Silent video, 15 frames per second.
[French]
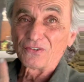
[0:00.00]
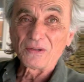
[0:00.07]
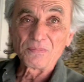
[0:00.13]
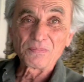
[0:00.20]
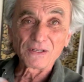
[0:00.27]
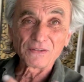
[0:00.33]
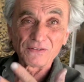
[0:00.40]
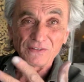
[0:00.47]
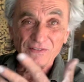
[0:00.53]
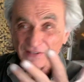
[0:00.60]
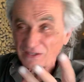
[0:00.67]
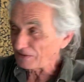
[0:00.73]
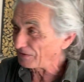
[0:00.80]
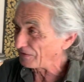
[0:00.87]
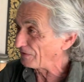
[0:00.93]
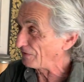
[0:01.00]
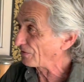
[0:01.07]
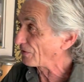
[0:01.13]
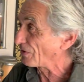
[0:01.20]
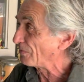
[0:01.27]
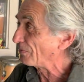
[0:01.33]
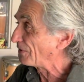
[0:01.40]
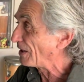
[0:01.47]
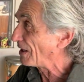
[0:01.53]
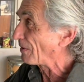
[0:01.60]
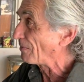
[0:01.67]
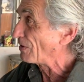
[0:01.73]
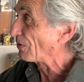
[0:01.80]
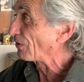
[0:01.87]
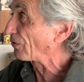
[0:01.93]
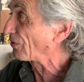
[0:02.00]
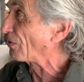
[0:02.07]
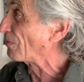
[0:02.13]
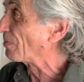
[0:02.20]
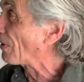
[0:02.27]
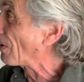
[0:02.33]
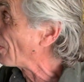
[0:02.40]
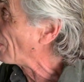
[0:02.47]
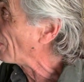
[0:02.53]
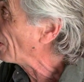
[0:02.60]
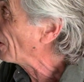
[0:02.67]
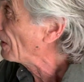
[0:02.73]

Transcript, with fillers: sais pas si ça existe comme terme, mais on se comprend,